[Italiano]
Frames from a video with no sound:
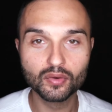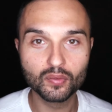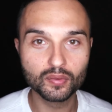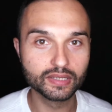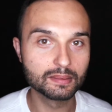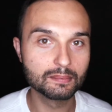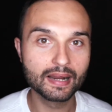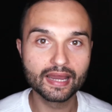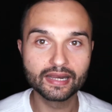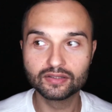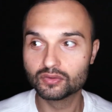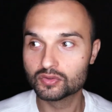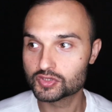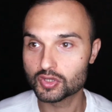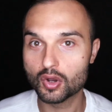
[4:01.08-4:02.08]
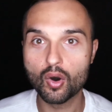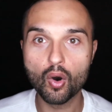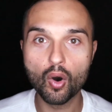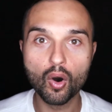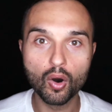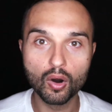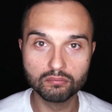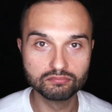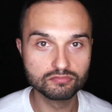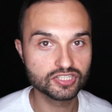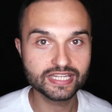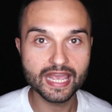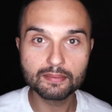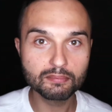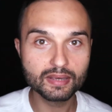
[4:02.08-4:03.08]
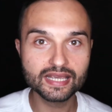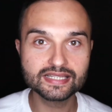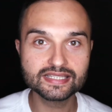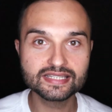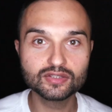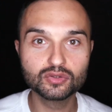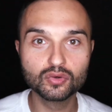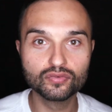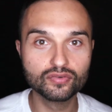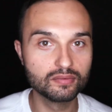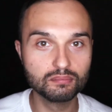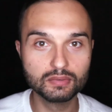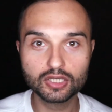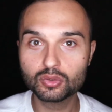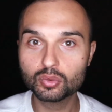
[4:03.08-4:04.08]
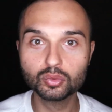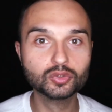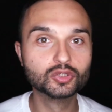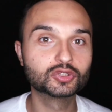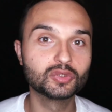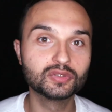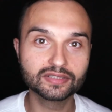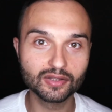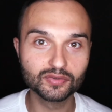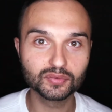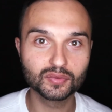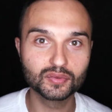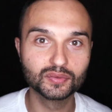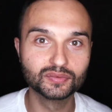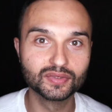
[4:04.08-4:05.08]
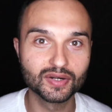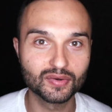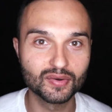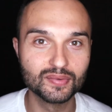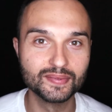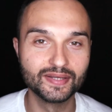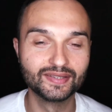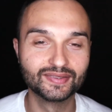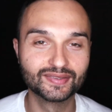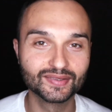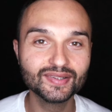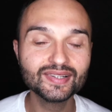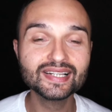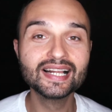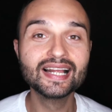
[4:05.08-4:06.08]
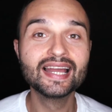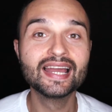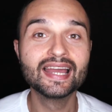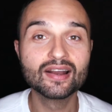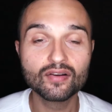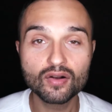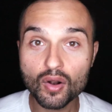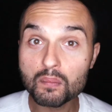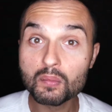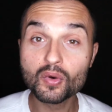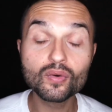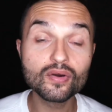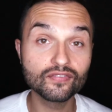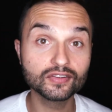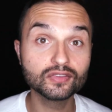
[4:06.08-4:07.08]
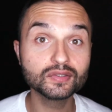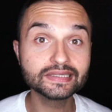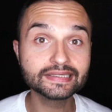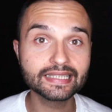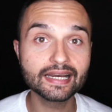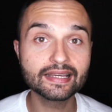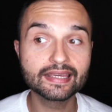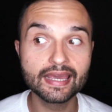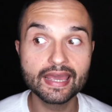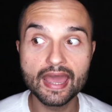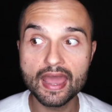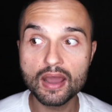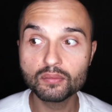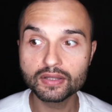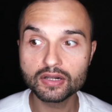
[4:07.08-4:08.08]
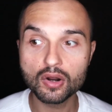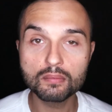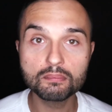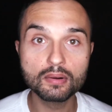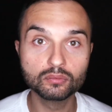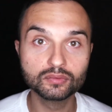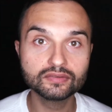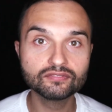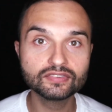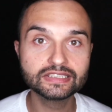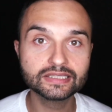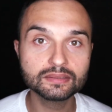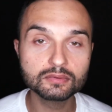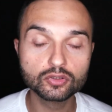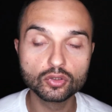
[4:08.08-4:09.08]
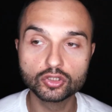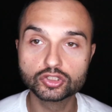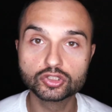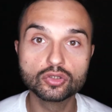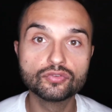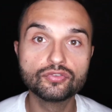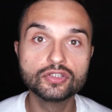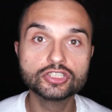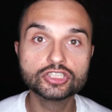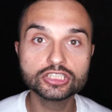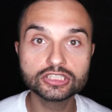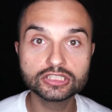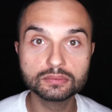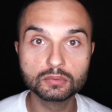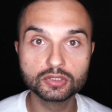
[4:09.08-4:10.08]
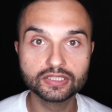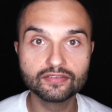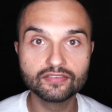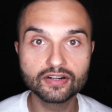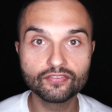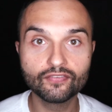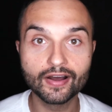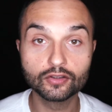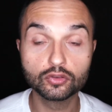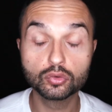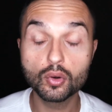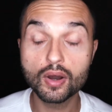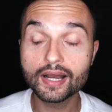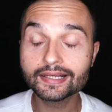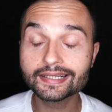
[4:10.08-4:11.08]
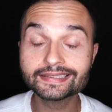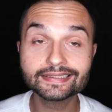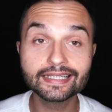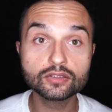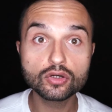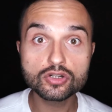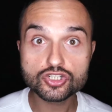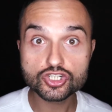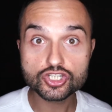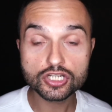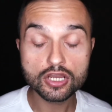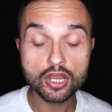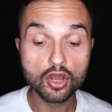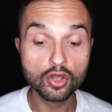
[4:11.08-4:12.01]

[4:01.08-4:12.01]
e quindi magari non so ho 6 mesi dove mi chiudo soltanto con un argomento comunque fatto sta che è una roba un investimento che sono felicissimo di aver fatto anche se ad oggi